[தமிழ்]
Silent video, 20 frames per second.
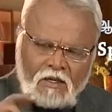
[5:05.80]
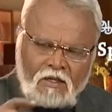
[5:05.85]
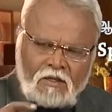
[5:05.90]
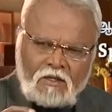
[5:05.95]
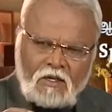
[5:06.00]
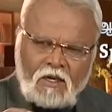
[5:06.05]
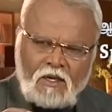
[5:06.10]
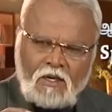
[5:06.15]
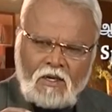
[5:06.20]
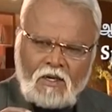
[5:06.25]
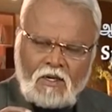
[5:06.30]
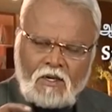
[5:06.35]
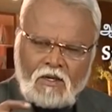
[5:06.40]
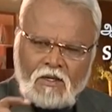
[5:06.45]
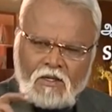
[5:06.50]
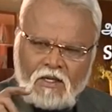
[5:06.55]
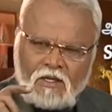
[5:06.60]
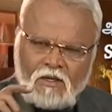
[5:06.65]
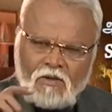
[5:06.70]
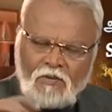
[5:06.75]
சரீரத்தில்
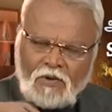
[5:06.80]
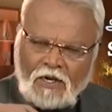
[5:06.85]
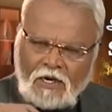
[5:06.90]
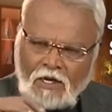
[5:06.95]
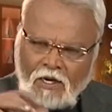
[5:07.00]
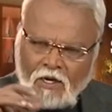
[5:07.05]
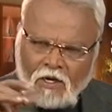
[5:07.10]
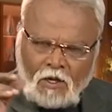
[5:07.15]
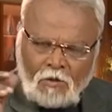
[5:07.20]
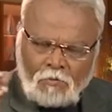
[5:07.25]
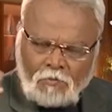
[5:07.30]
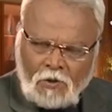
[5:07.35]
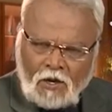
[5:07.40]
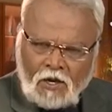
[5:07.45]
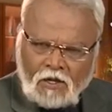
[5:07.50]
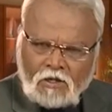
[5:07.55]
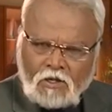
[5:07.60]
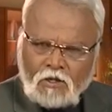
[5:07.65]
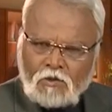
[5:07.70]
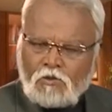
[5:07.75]
இவைகளையெல்லாம்
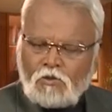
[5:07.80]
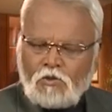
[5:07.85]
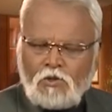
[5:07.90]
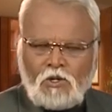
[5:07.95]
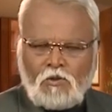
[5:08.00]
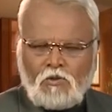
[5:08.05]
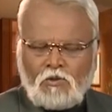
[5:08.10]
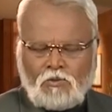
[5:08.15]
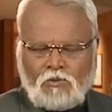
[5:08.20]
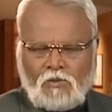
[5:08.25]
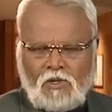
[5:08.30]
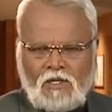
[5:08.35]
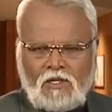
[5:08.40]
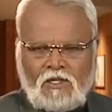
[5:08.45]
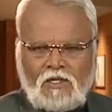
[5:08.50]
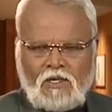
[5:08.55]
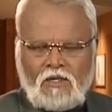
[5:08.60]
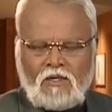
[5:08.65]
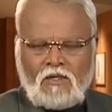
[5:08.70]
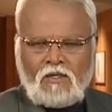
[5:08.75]
பார்க்கக்கூடிய ஒரு
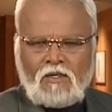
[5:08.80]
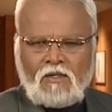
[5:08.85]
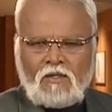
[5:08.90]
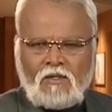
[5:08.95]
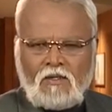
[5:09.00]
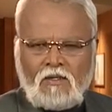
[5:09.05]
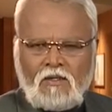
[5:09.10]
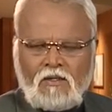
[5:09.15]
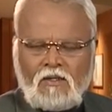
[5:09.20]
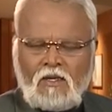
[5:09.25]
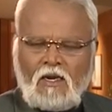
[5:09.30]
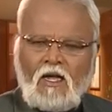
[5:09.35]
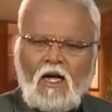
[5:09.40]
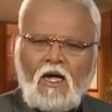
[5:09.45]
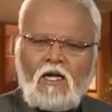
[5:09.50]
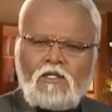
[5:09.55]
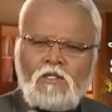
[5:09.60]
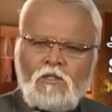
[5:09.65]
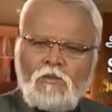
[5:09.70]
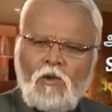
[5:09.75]
மனிதன்
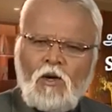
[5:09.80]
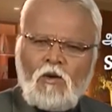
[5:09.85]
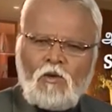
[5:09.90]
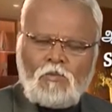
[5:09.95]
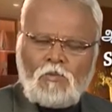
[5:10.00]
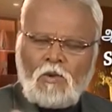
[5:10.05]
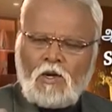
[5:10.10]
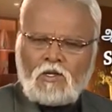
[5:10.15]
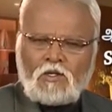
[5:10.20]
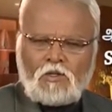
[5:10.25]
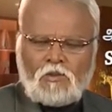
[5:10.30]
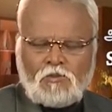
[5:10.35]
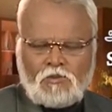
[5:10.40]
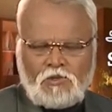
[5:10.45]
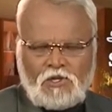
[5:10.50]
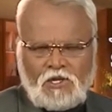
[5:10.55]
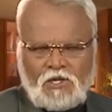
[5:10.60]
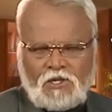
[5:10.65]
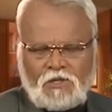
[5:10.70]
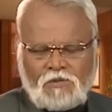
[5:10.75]
தன் ஆத்மாவை
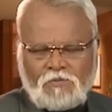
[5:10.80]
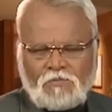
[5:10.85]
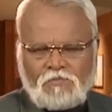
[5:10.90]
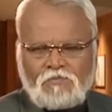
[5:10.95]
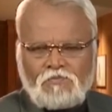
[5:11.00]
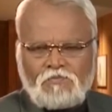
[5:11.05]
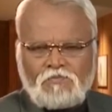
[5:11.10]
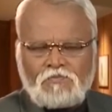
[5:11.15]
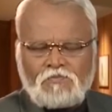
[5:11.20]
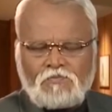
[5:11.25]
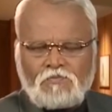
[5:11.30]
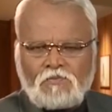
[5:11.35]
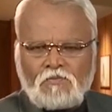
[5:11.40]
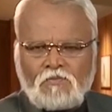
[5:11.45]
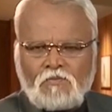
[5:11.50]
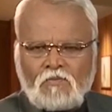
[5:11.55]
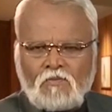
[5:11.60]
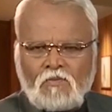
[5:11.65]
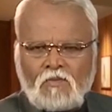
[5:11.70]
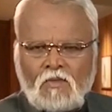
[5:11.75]
பார்க்க முடியாது
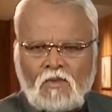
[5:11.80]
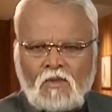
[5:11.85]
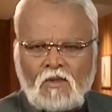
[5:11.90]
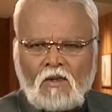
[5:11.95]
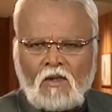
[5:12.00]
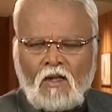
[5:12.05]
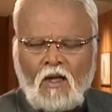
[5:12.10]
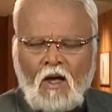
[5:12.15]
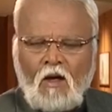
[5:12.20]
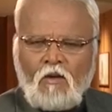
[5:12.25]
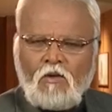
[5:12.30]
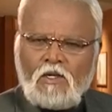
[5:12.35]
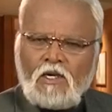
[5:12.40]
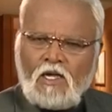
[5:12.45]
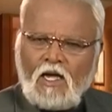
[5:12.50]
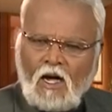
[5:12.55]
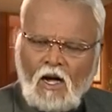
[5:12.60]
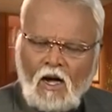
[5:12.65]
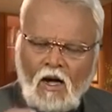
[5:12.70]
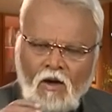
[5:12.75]

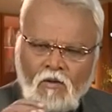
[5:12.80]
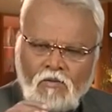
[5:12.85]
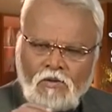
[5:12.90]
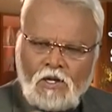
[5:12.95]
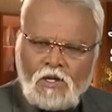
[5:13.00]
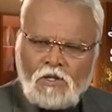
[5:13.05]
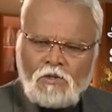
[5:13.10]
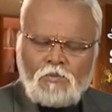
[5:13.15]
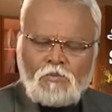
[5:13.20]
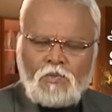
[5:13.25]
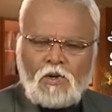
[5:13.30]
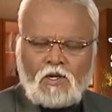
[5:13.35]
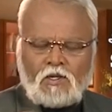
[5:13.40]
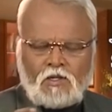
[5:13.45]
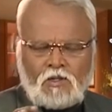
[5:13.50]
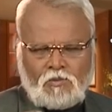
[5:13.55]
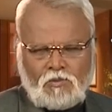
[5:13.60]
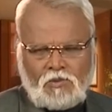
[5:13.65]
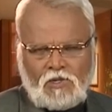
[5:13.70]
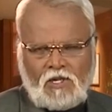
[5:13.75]
அவனுடைய ஆவியையும்
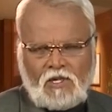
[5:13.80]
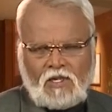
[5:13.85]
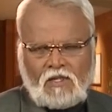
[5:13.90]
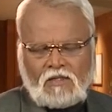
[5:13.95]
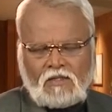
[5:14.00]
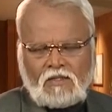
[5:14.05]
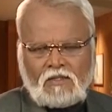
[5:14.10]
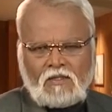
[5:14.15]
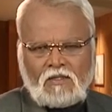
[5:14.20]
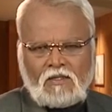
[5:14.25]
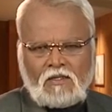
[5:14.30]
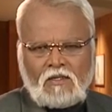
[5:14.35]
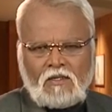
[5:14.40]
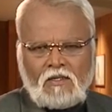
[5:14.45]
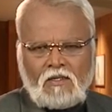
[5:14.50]
பார்க்க முடியாது